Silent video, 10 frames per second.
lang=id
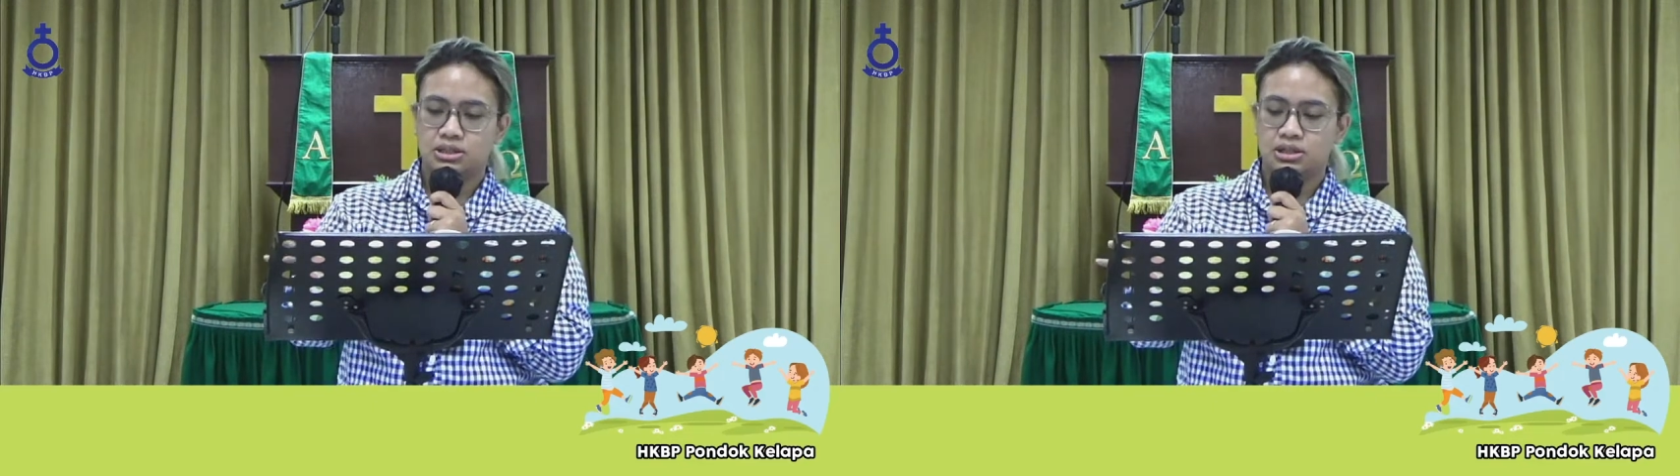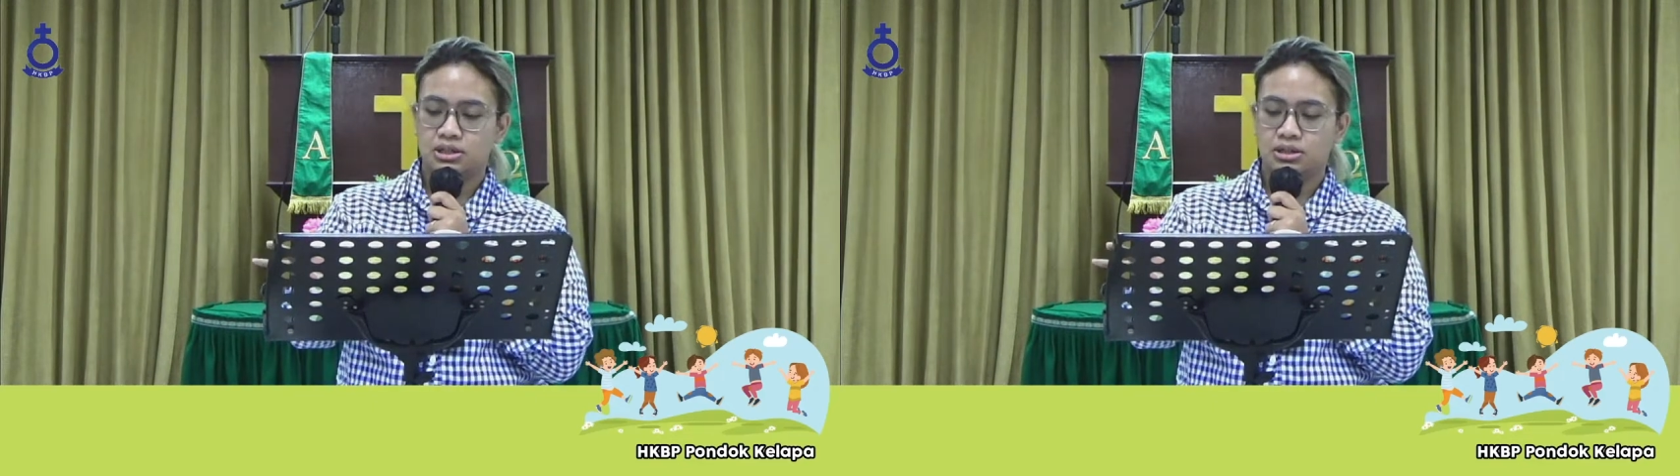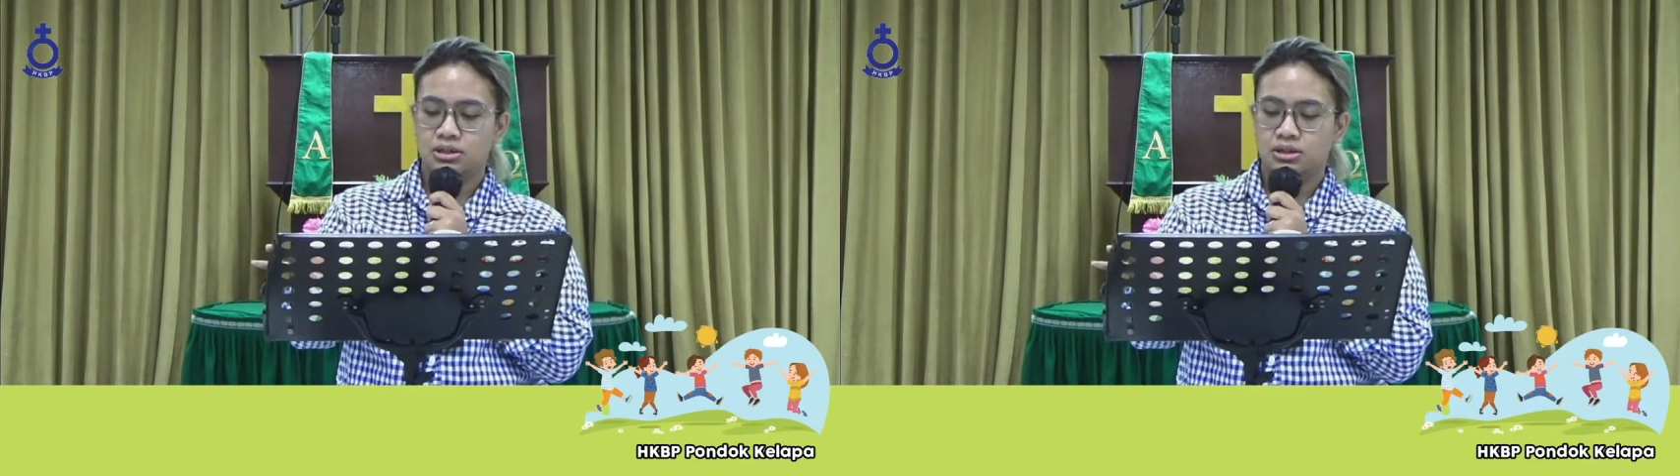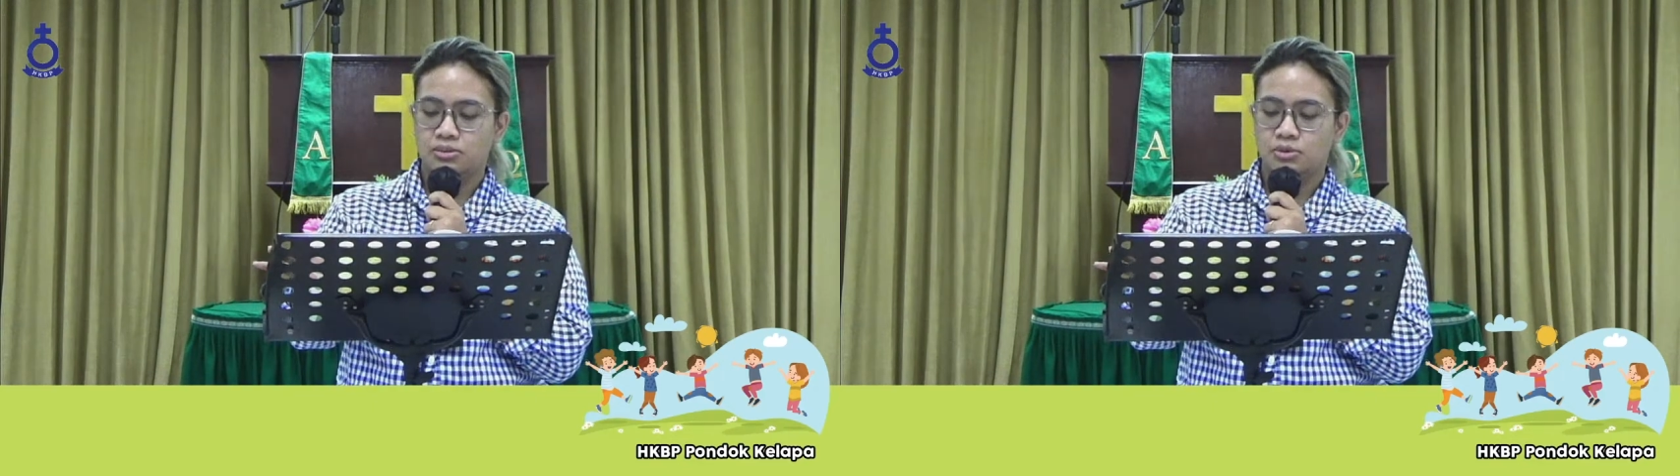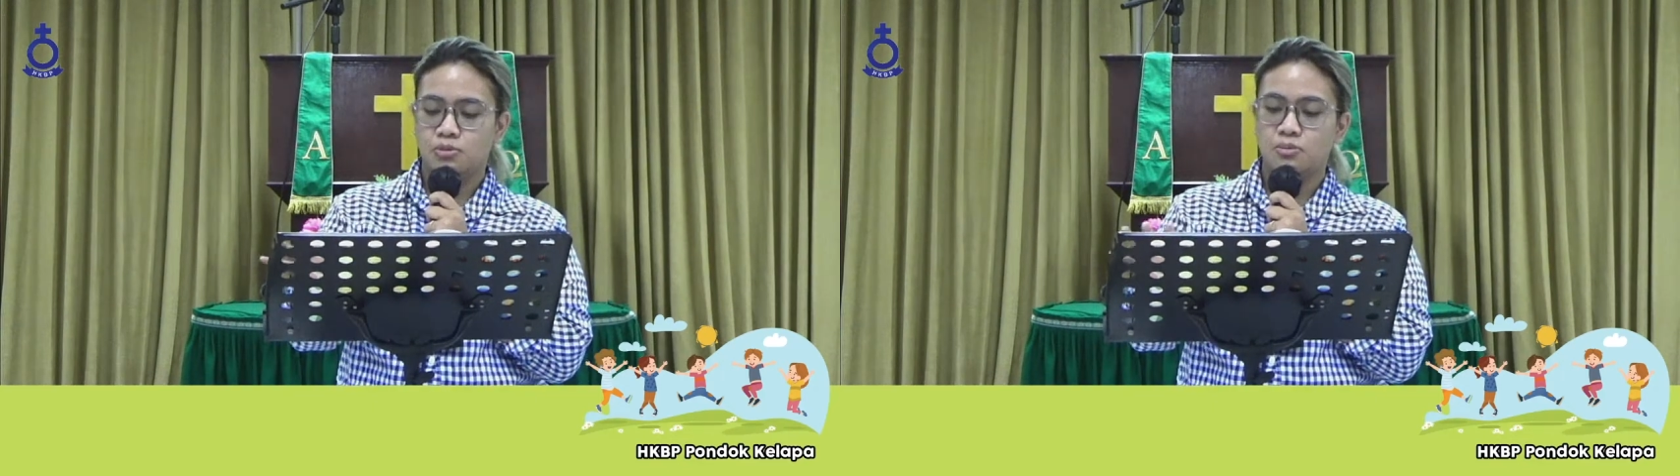uh,
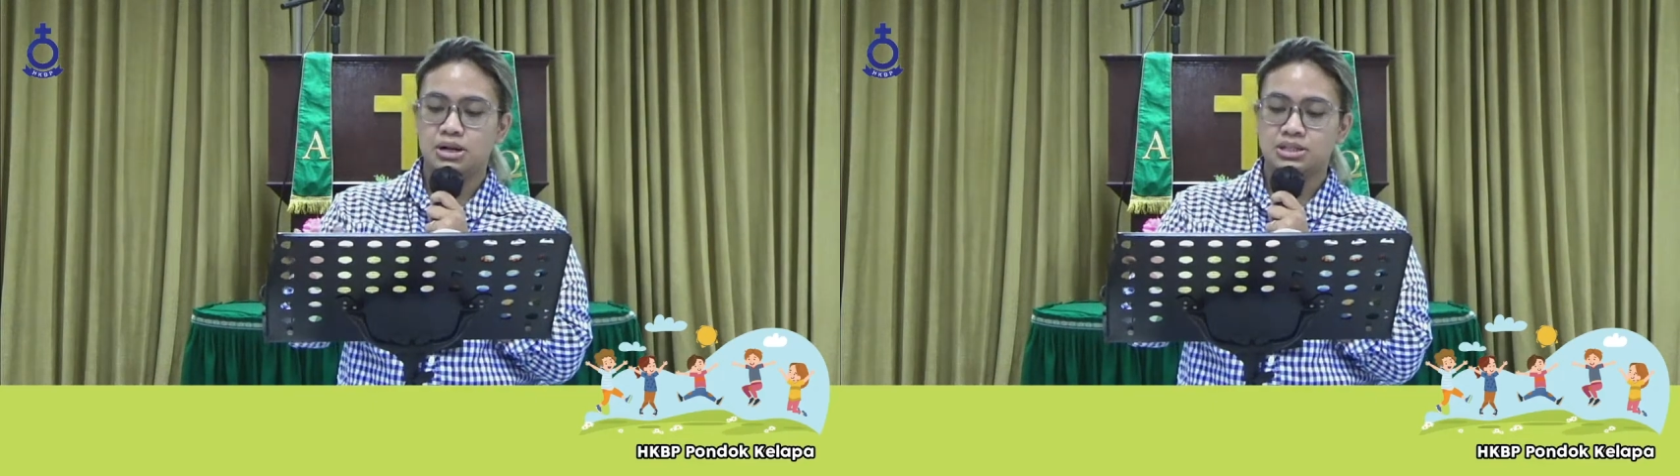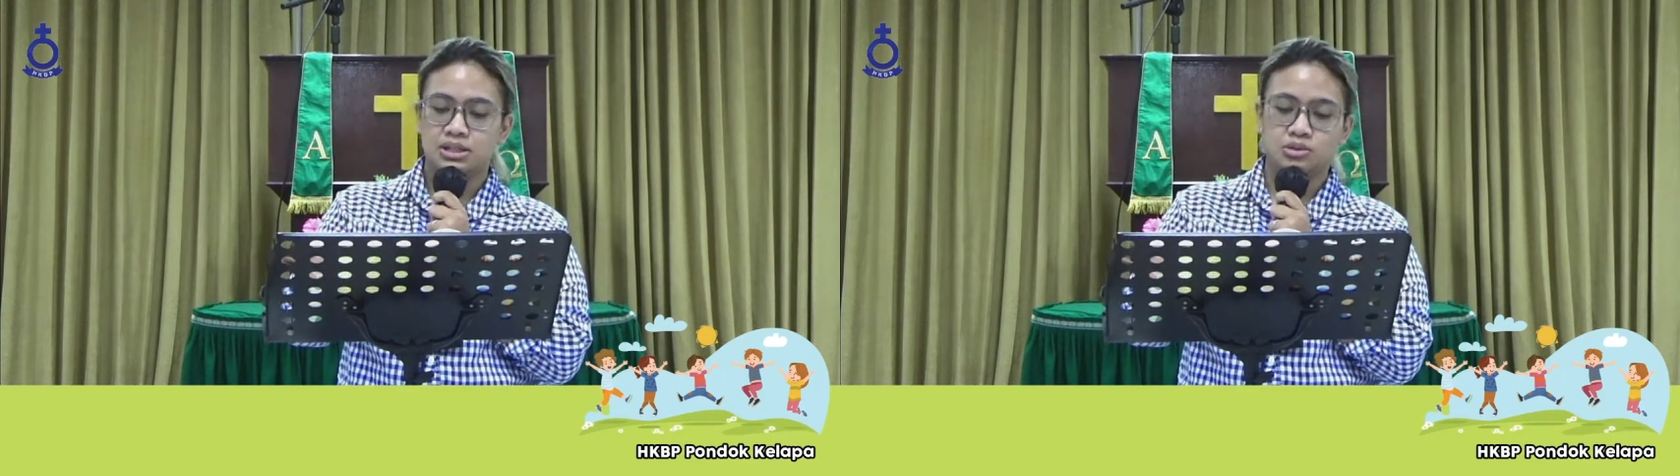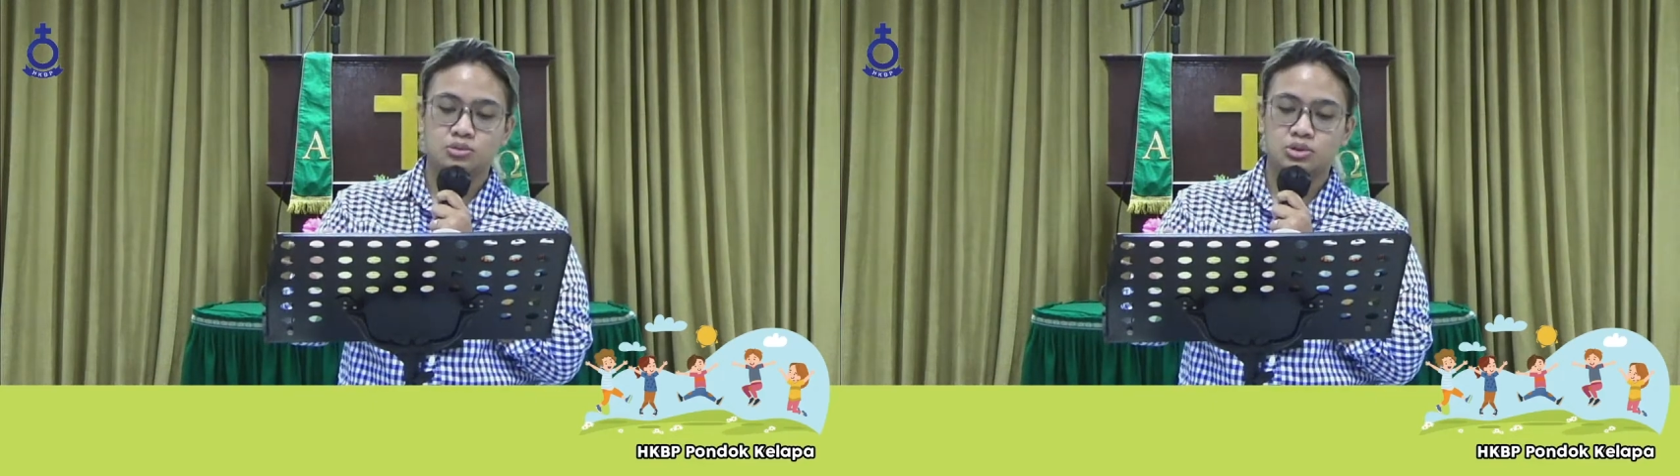mau membaca dulu